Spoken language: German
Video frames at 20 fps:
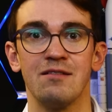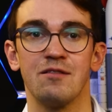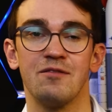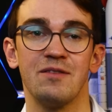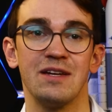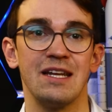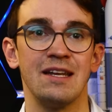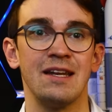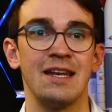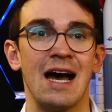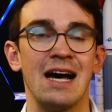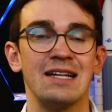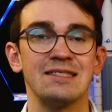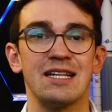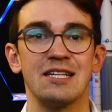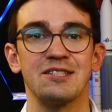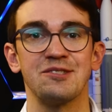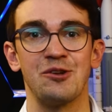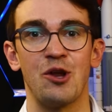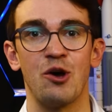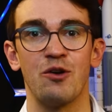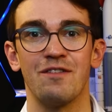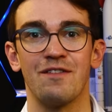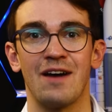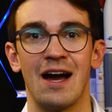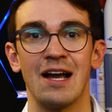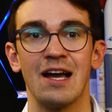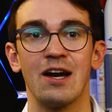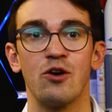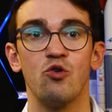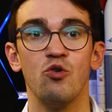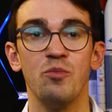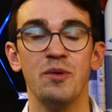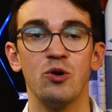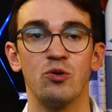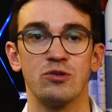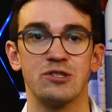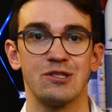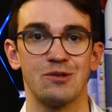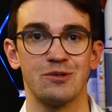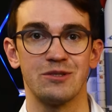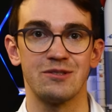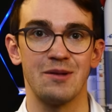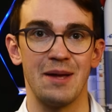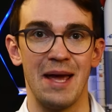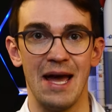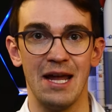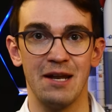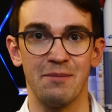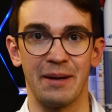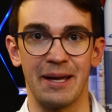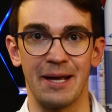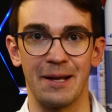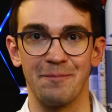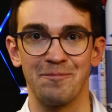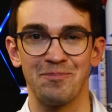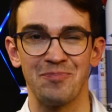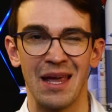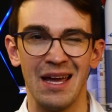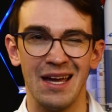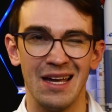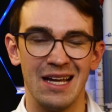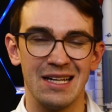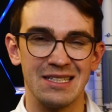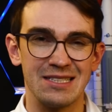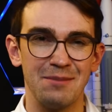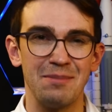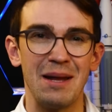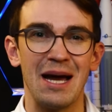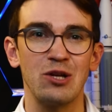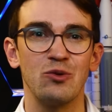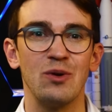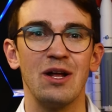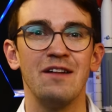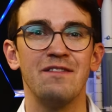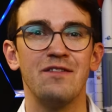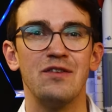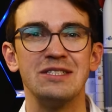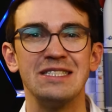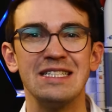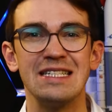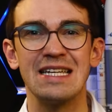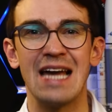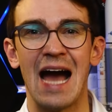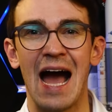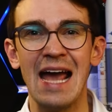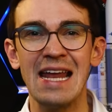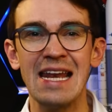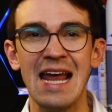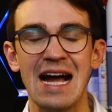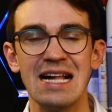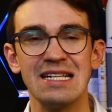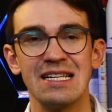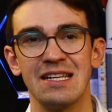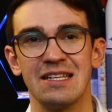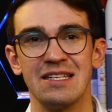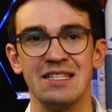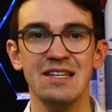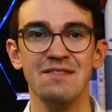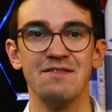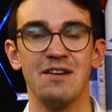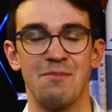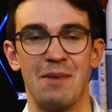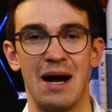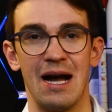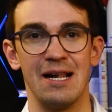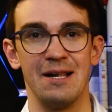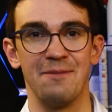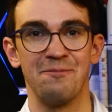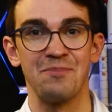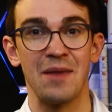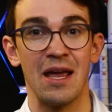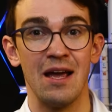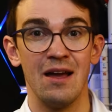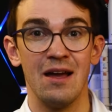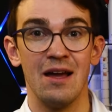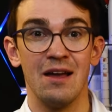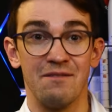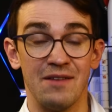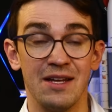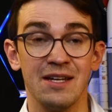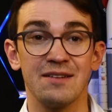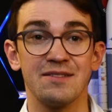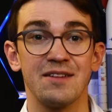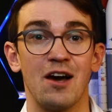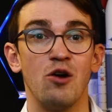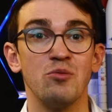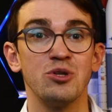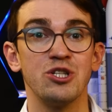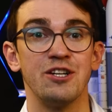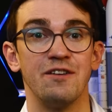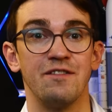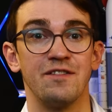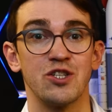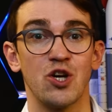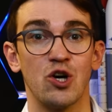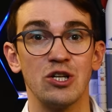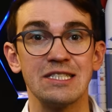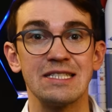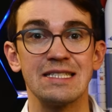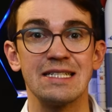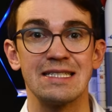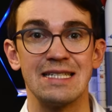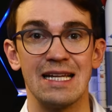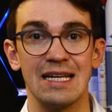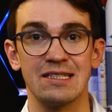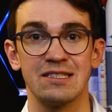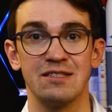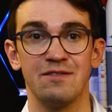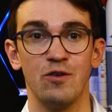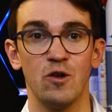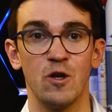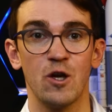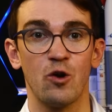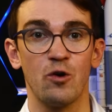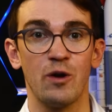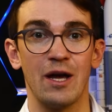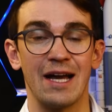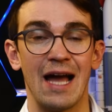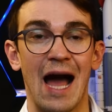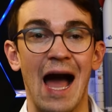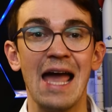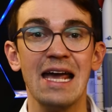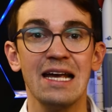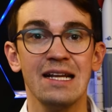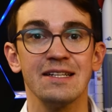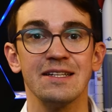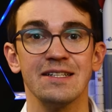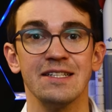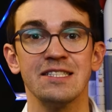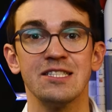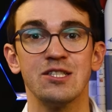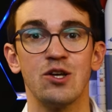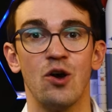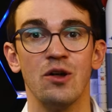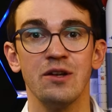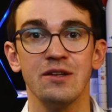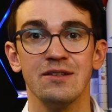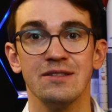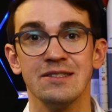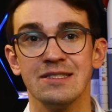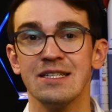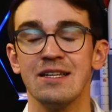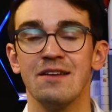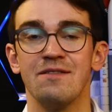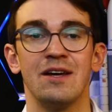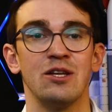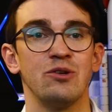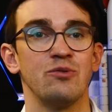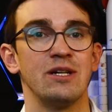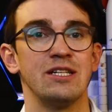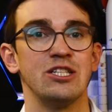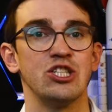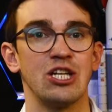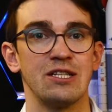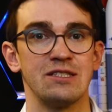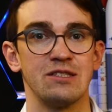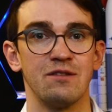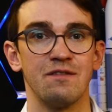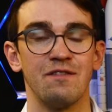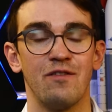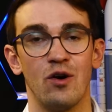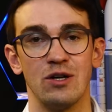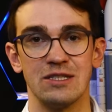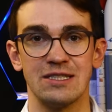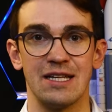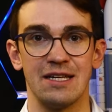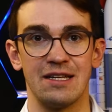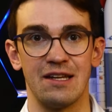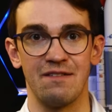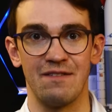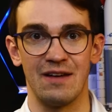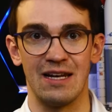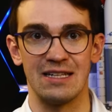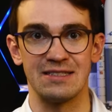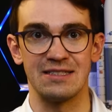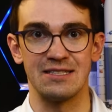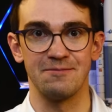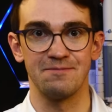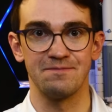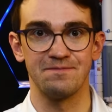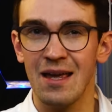sowie den NASA-Astronauten Frank Rubio zurück zur Erde bringen. Es gibt aktuell für sie keine Alternative im All. Wenn das Raumschiff trotz des Lecks für die Rücker geeignet ist, könnten sie eventuell die Station vorzeitig verlassen.